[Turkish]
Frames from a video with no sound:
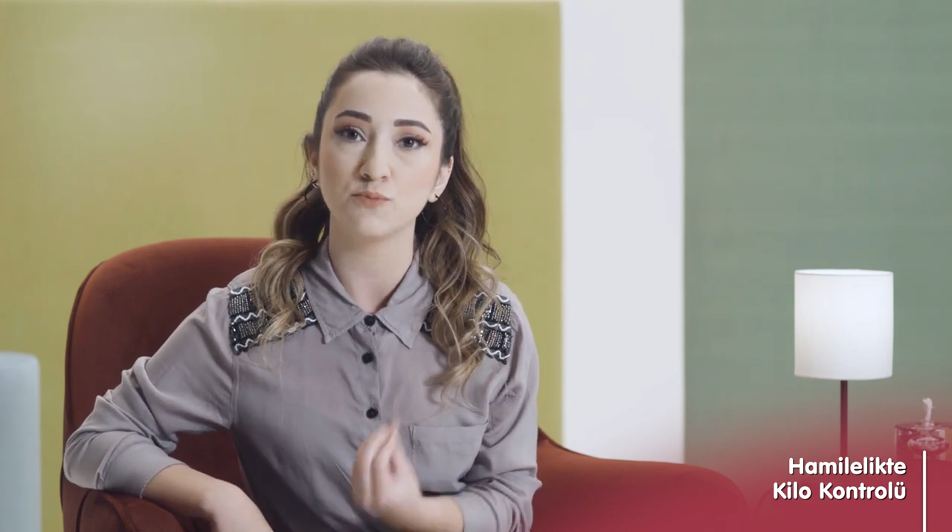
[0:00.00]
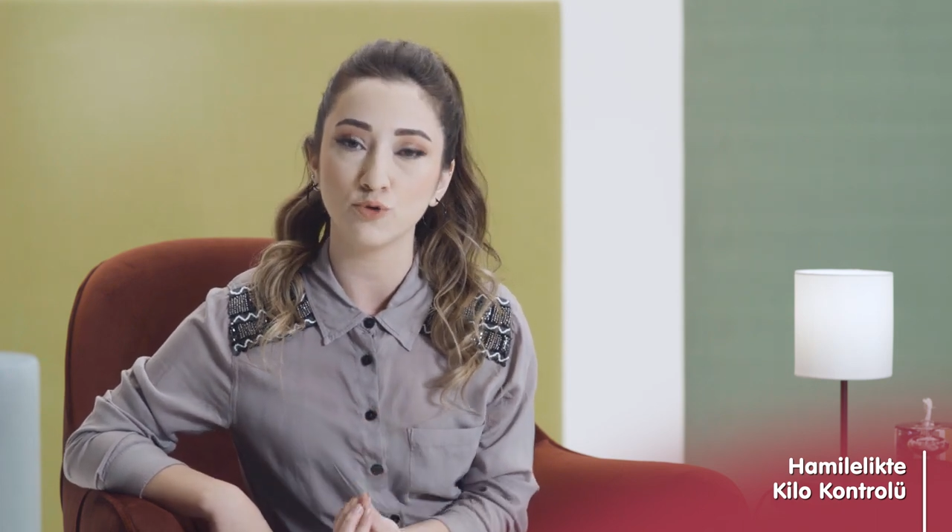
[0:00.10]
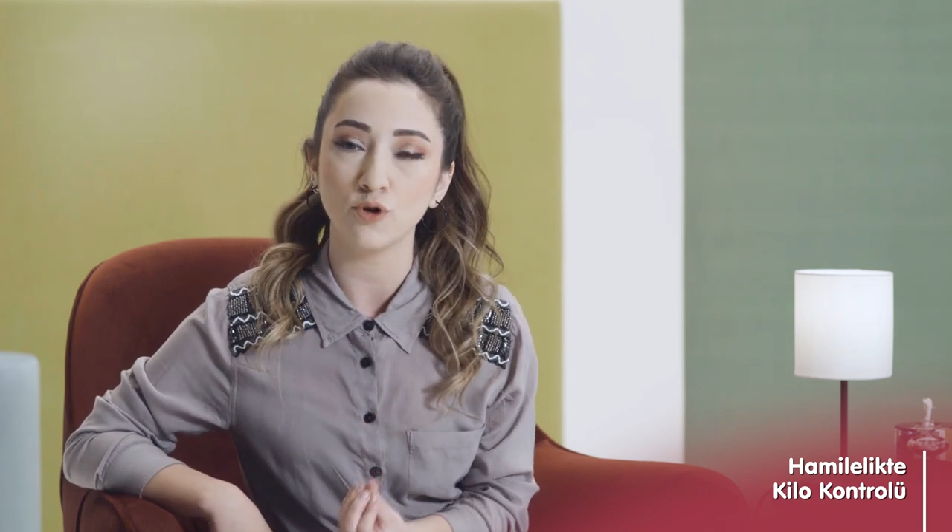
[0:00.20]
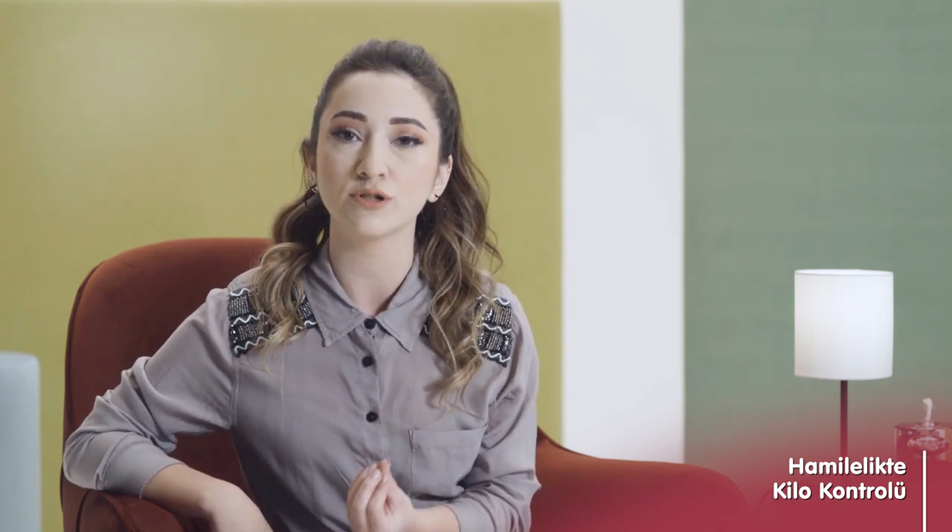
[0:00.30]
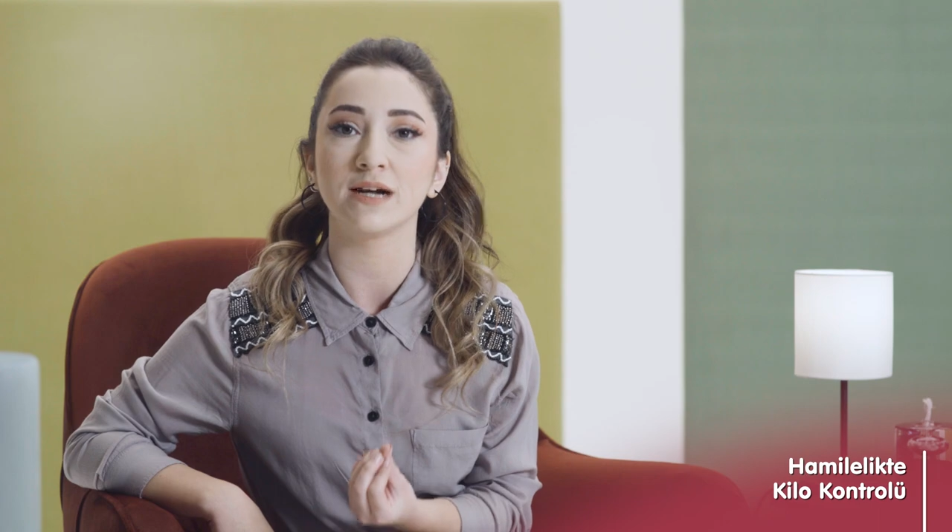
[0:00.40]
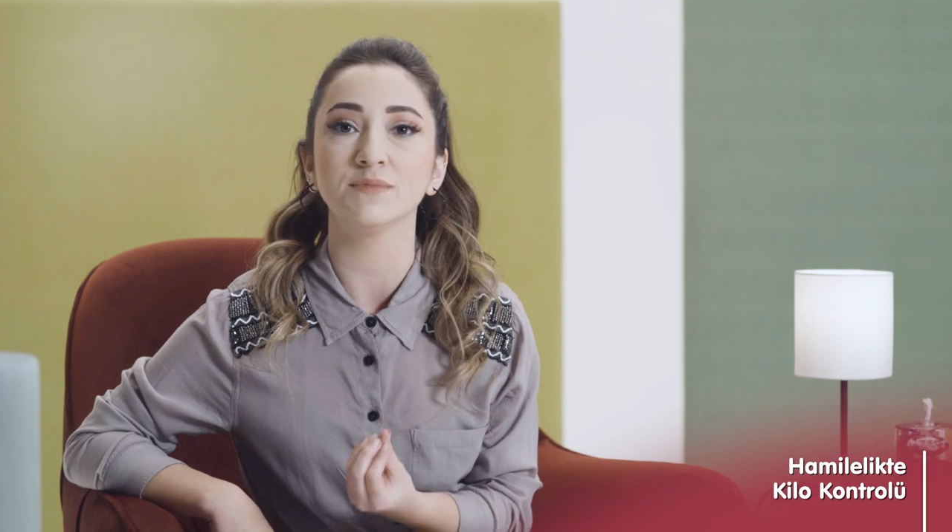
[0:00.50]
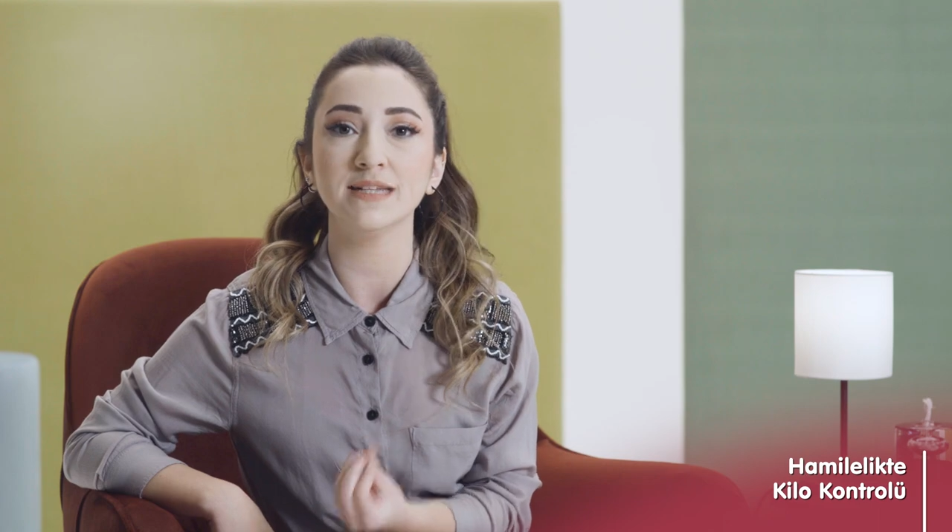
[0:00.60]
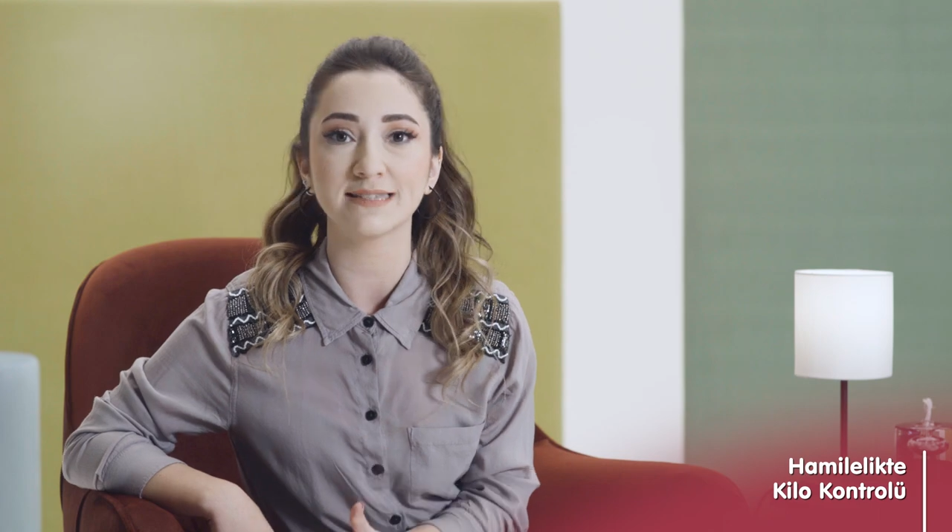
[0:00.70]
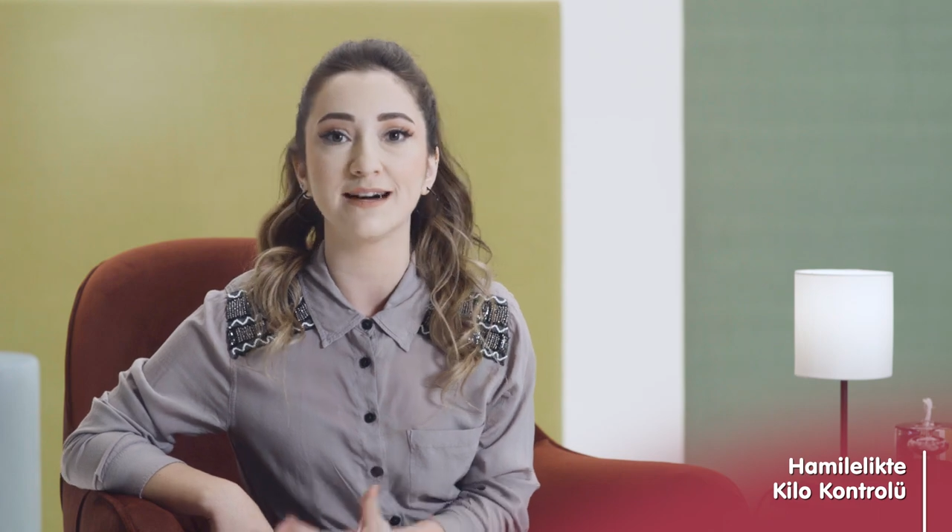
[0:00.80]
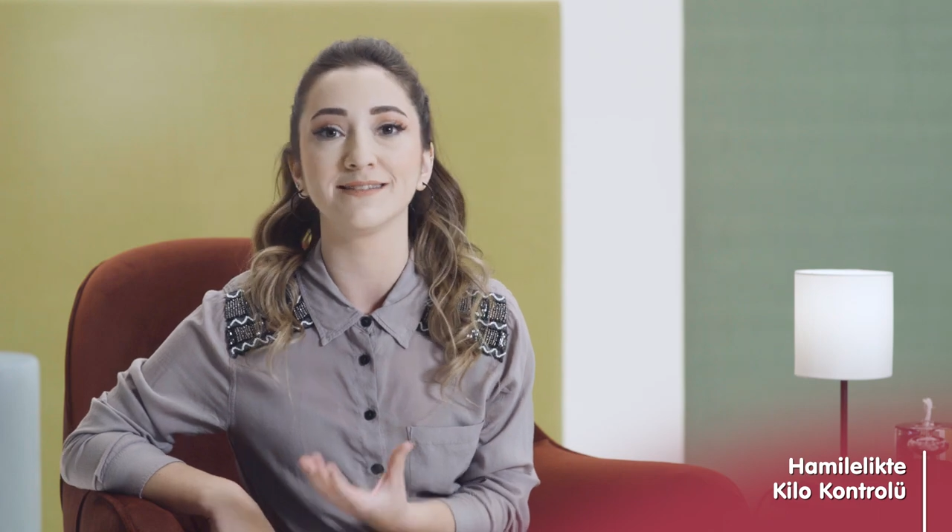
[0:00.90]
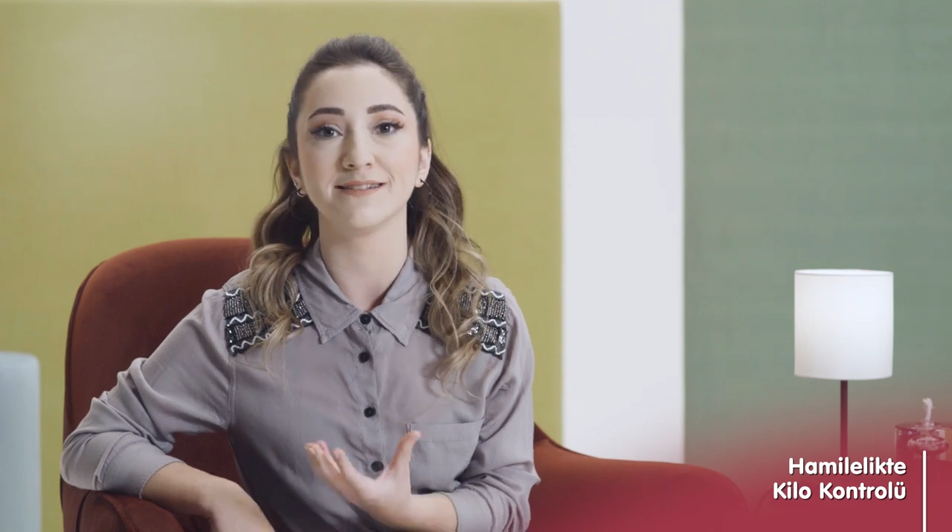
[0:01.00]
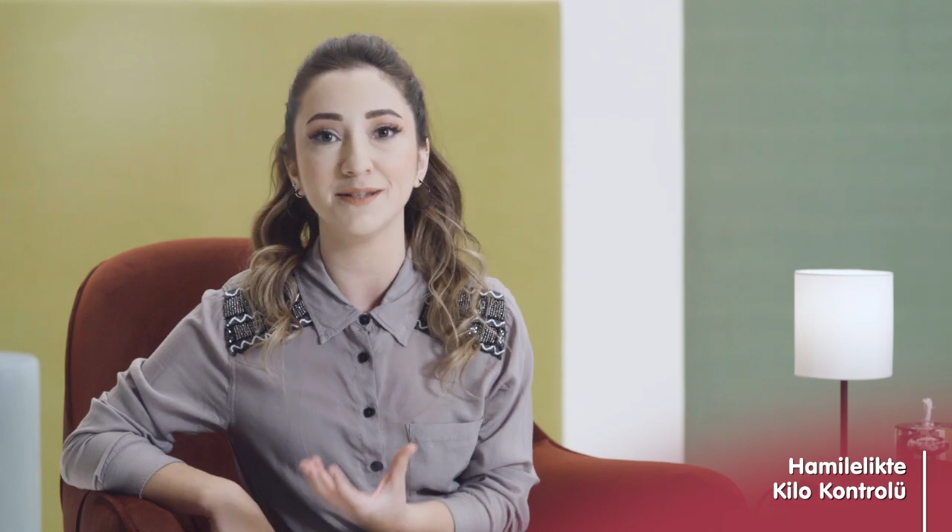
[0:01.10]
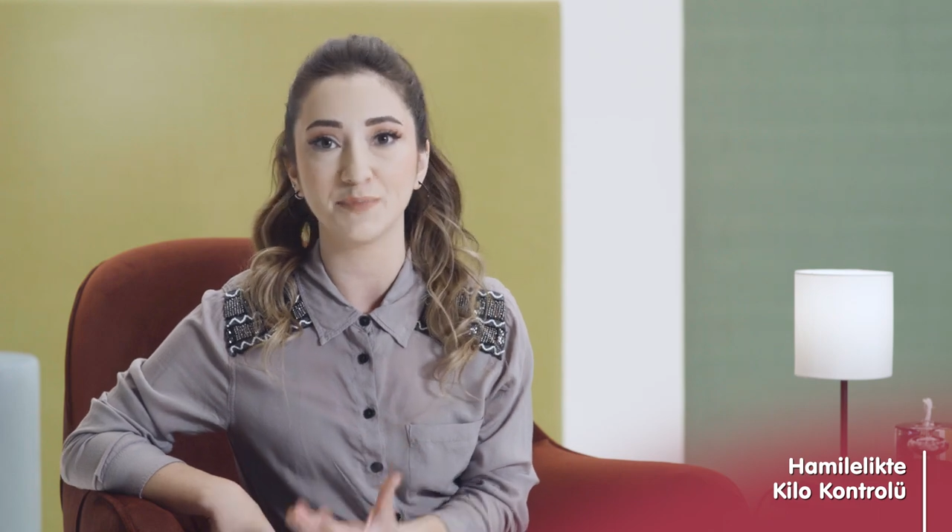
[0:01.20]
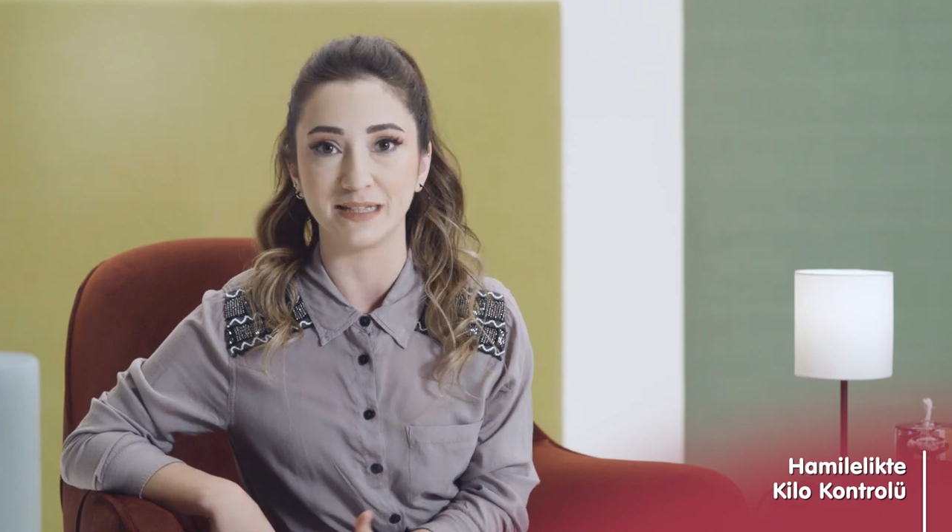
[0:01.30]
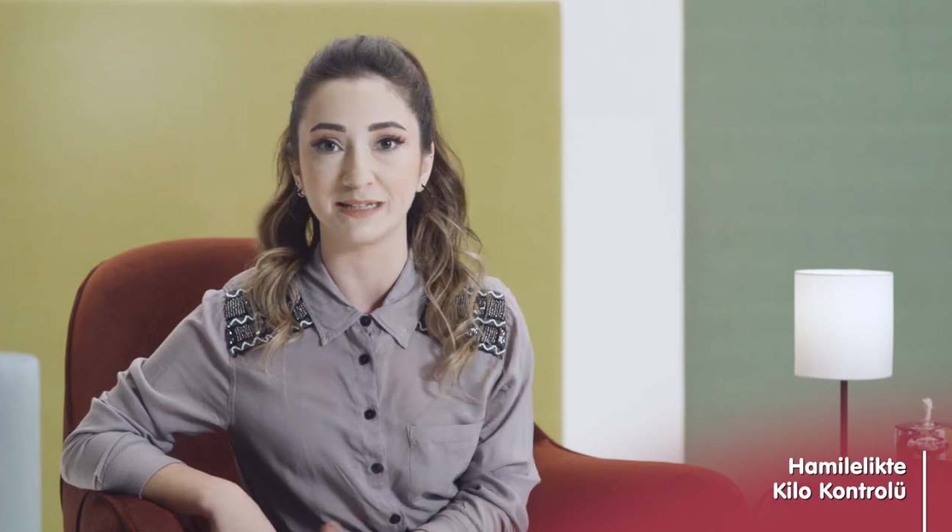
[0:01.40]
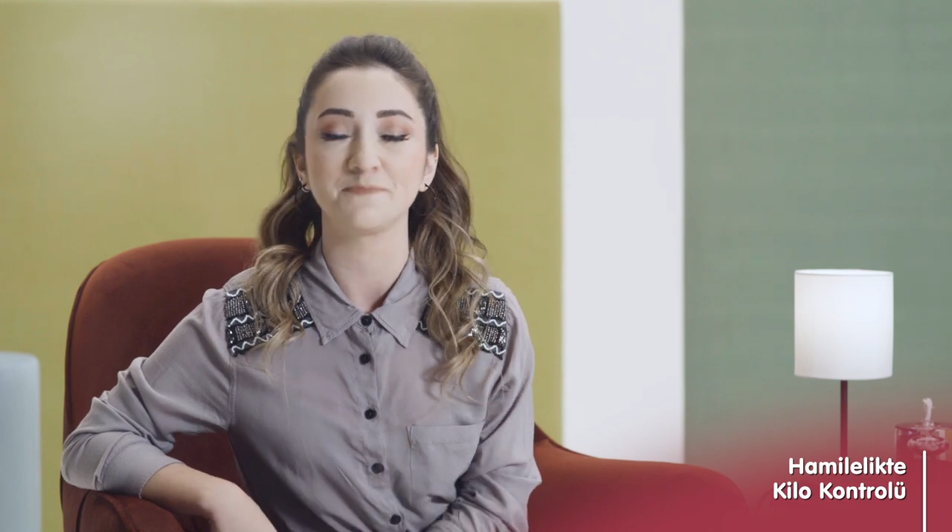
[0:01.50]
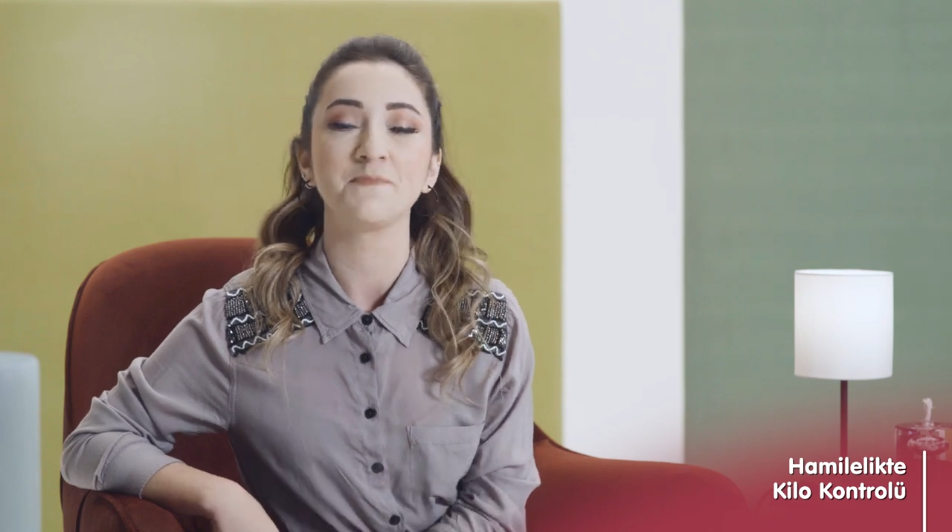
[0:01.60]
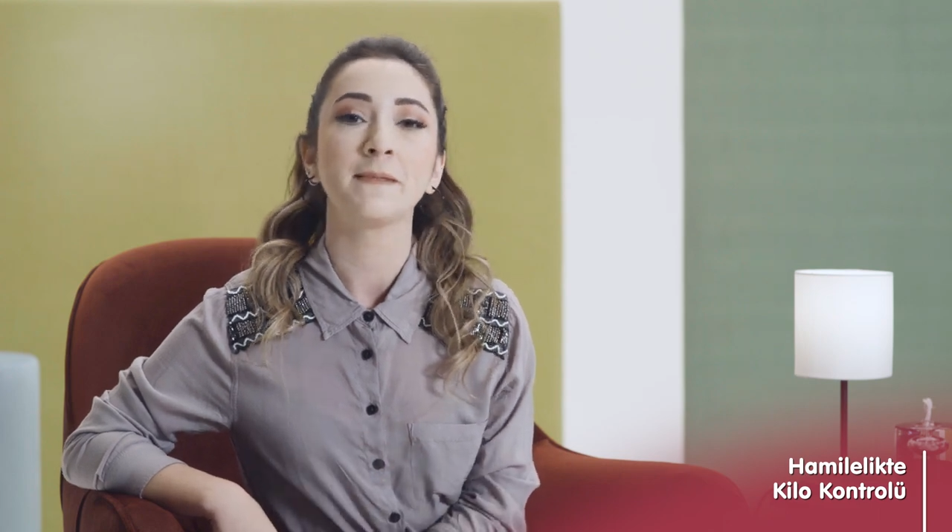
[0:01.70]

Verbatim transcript: programla sağlanabilir.